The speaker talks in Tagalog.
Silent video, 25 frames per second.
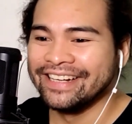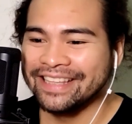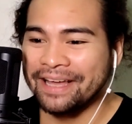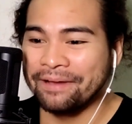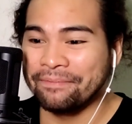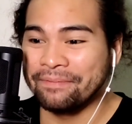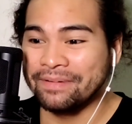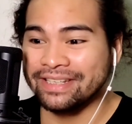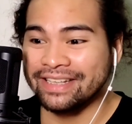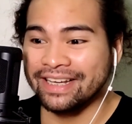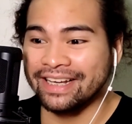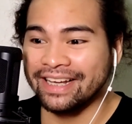
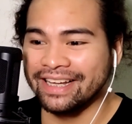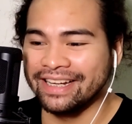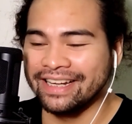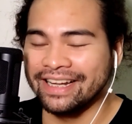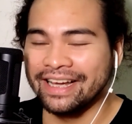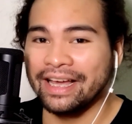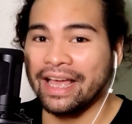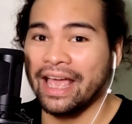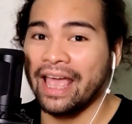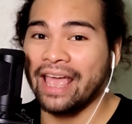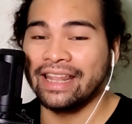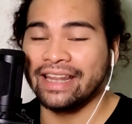Tapos ang
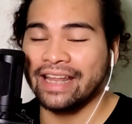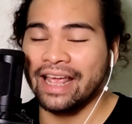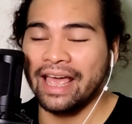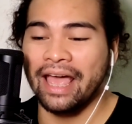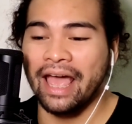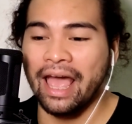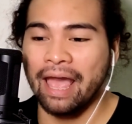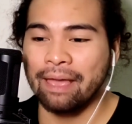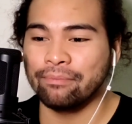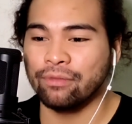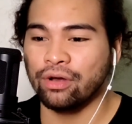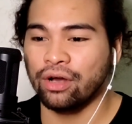ganda. And
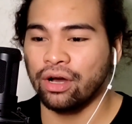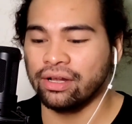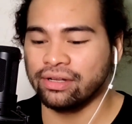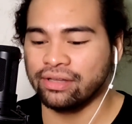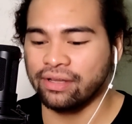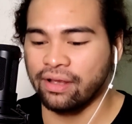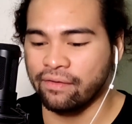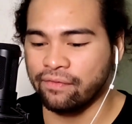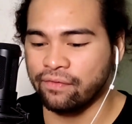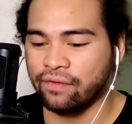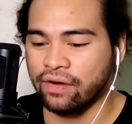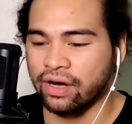I- I'm
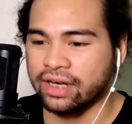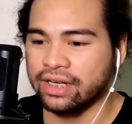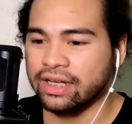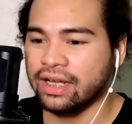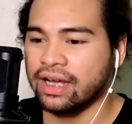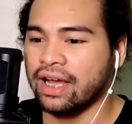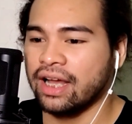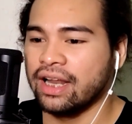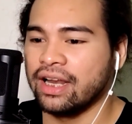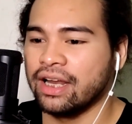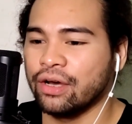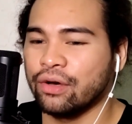caught off guard.
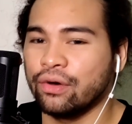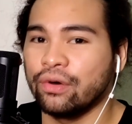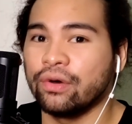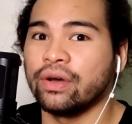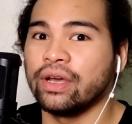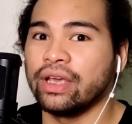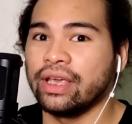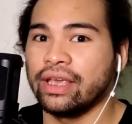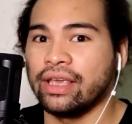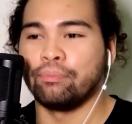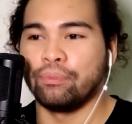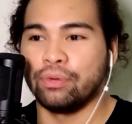Akala
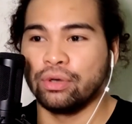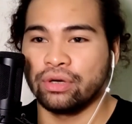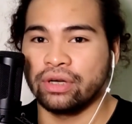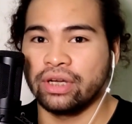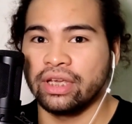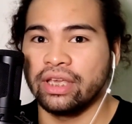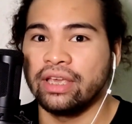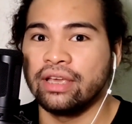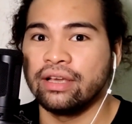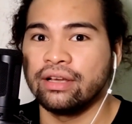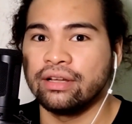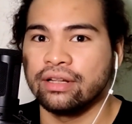ko
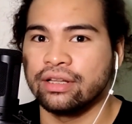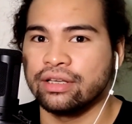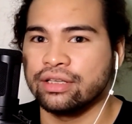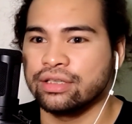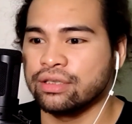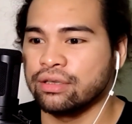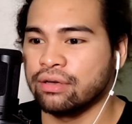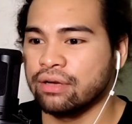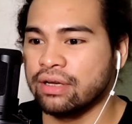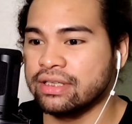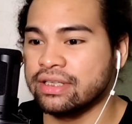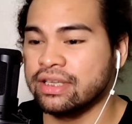pure
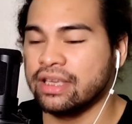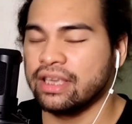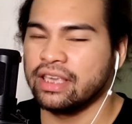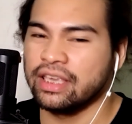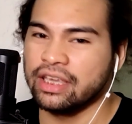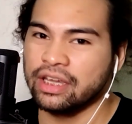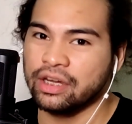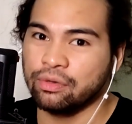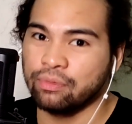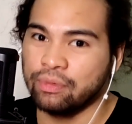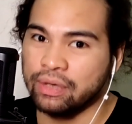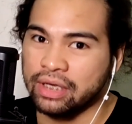English to kasi
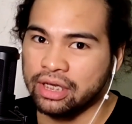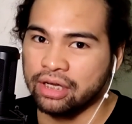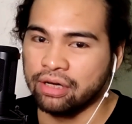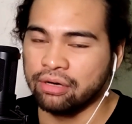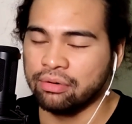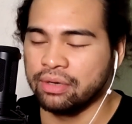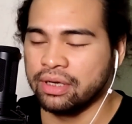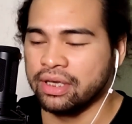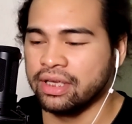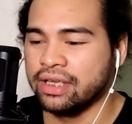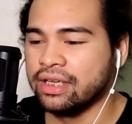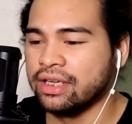here we
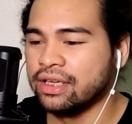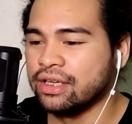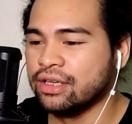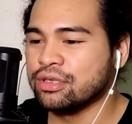go eh.